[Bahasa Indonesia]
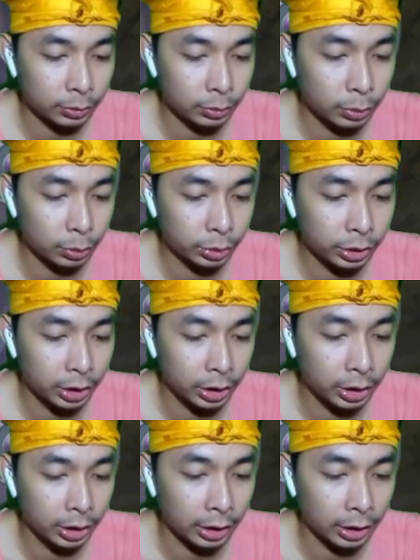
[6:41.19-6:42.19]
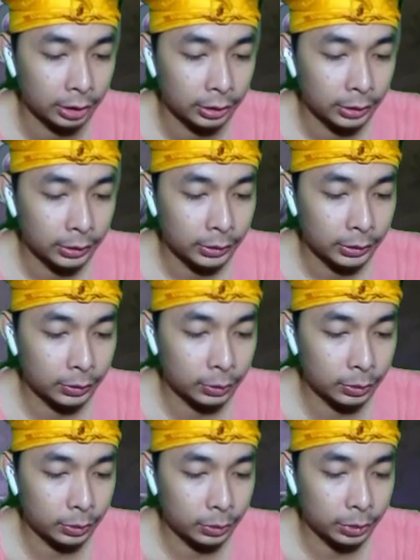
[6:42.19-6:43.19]
uh gila
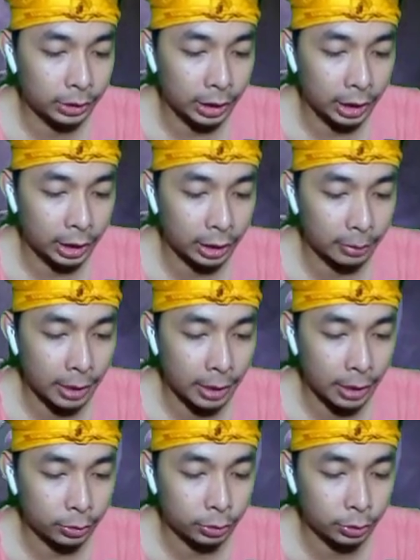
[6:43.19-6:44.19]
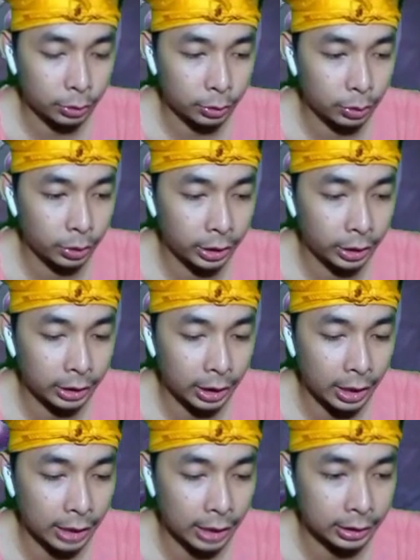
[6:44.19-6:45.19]
uh cakaran mau cuy kita
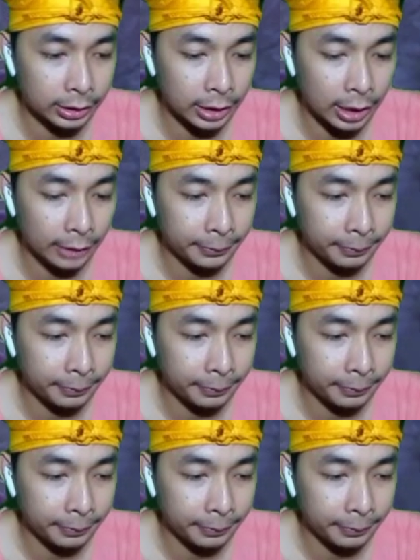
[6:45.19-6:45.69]
ke atas ya